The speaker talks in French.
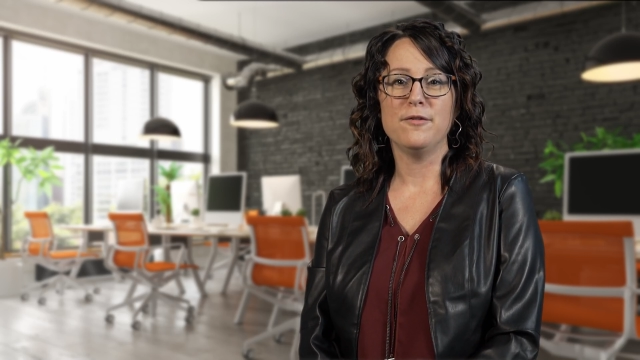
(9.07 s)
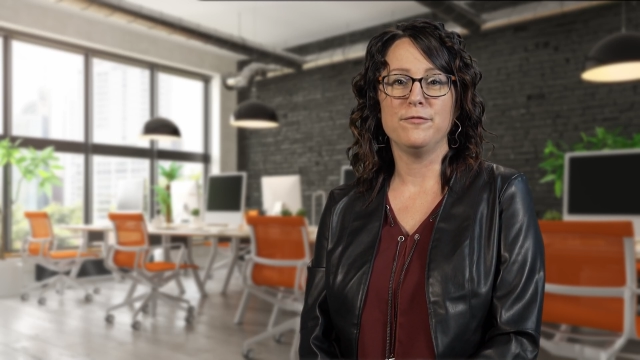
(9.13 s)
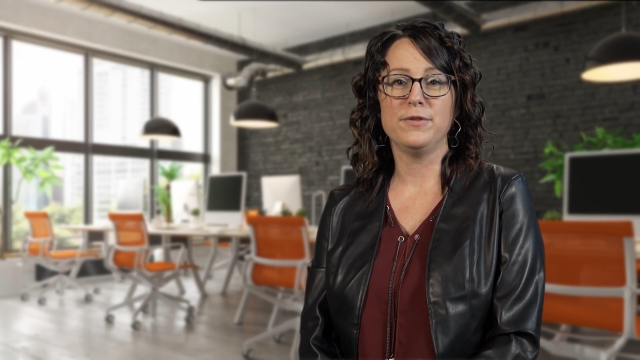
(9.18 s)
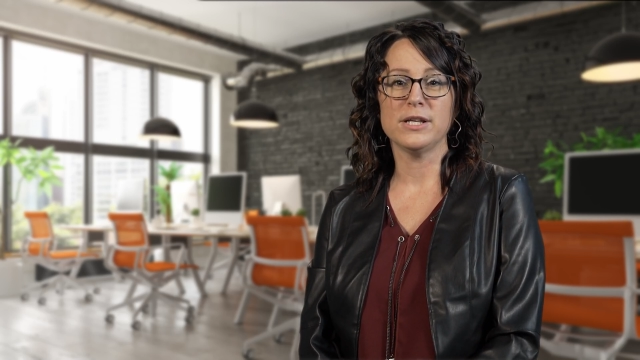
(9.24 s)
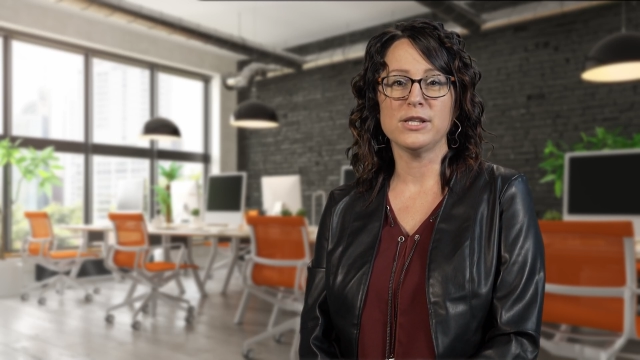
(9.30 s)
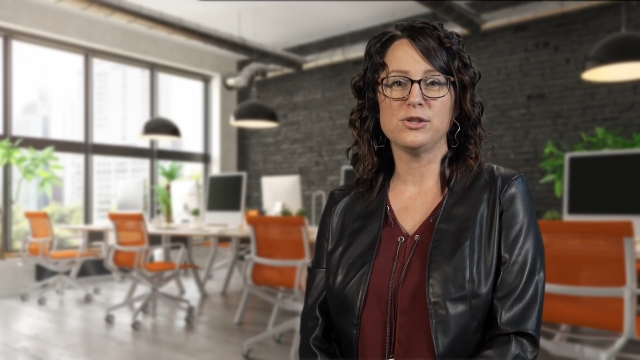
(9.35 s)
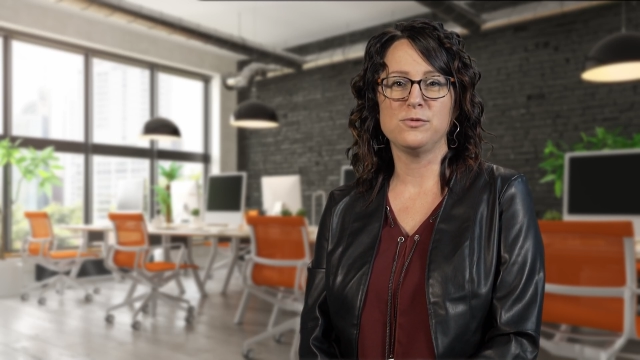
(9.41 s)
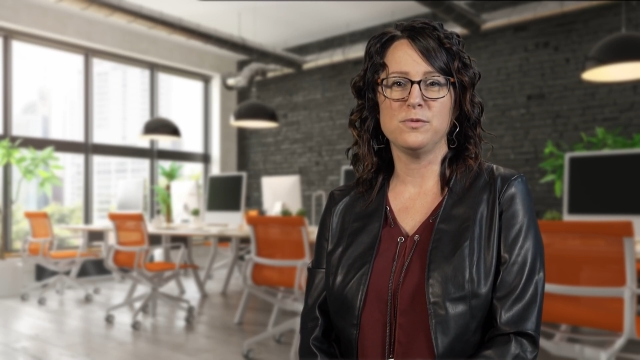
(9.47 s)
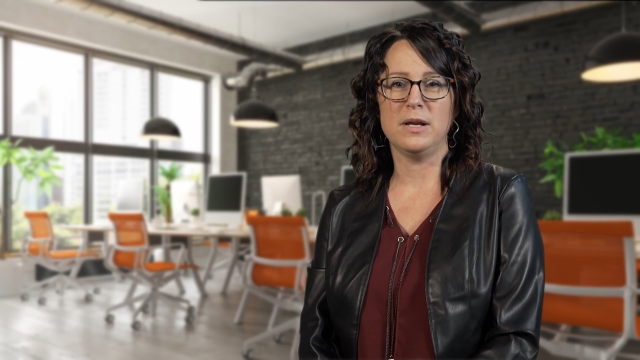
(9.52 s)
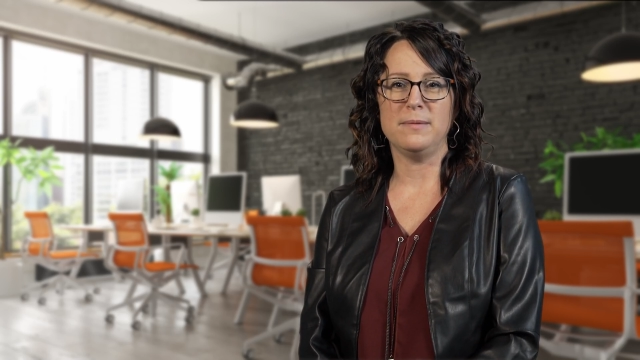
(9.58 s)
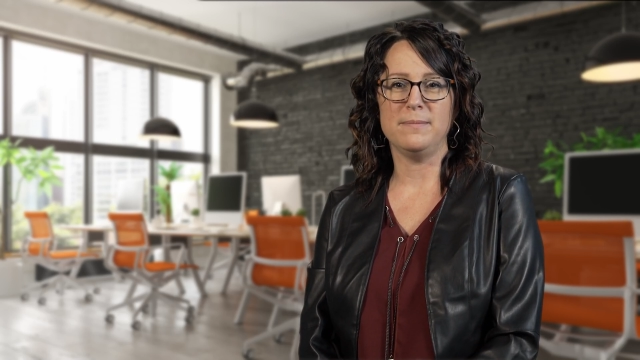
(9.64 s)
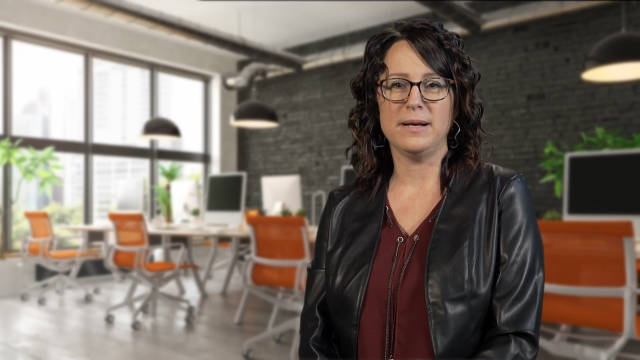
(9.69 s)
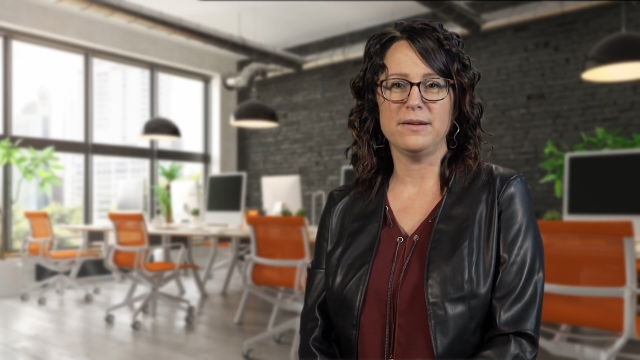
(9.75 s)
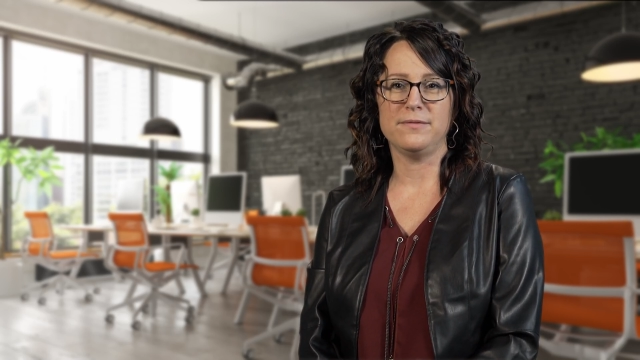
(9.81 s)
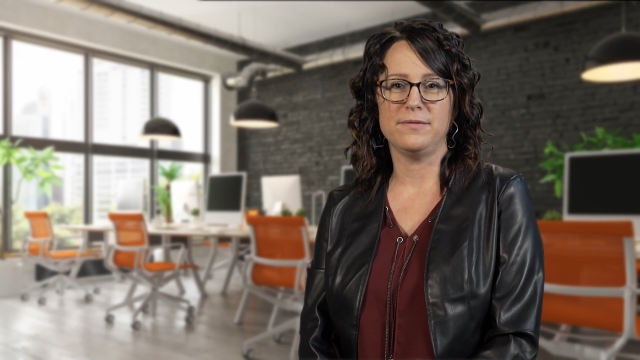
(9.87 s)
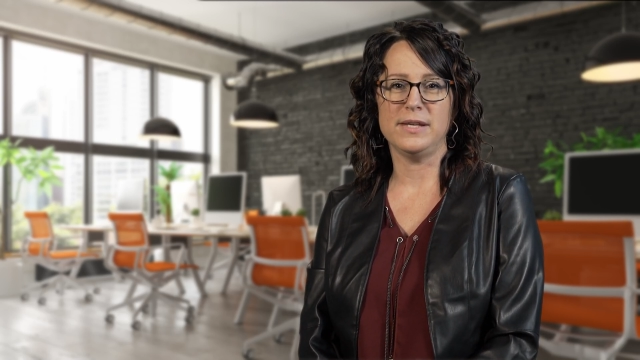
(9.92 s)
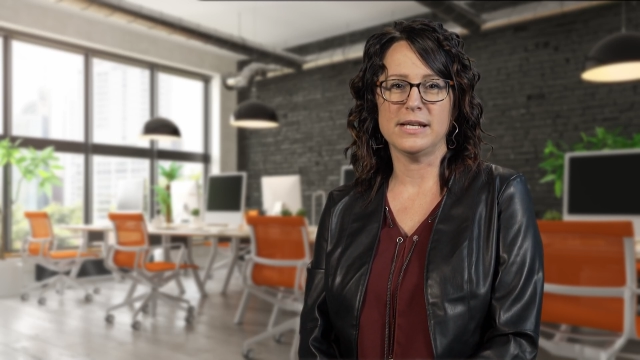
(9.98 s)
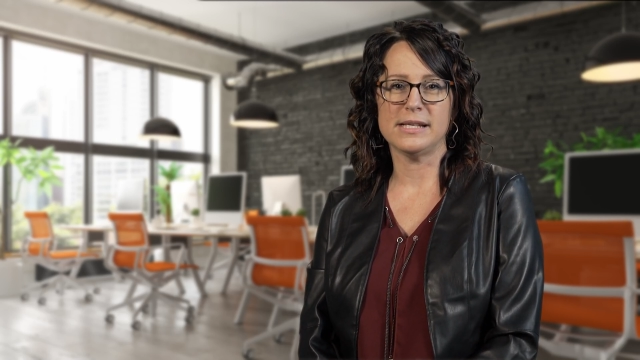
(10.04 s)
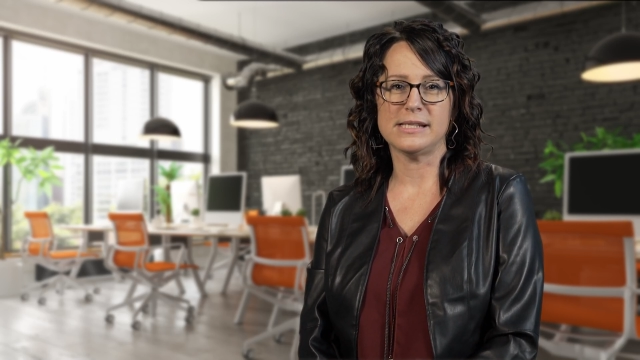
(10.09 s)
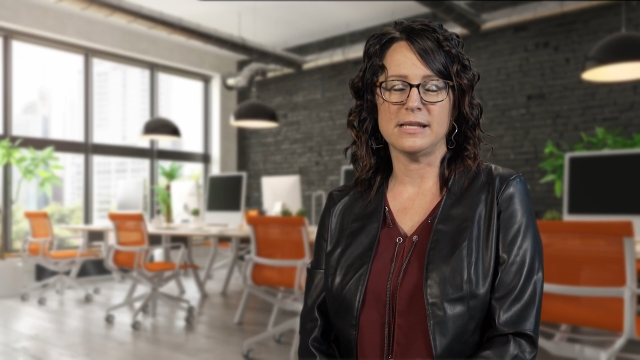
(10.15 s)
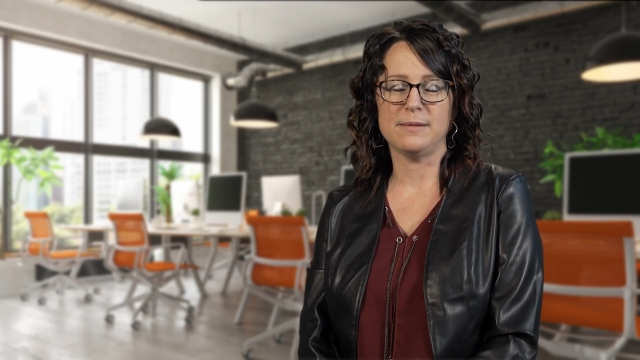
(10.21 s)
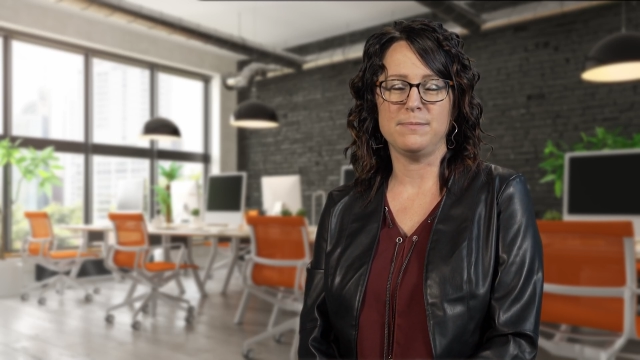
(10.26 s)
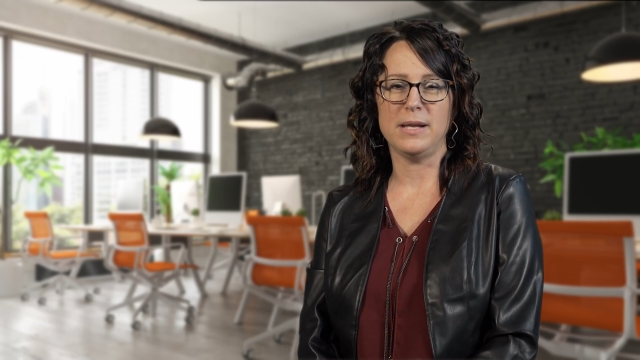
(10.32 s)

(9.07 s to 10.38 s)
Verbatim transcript: virtuellement via cette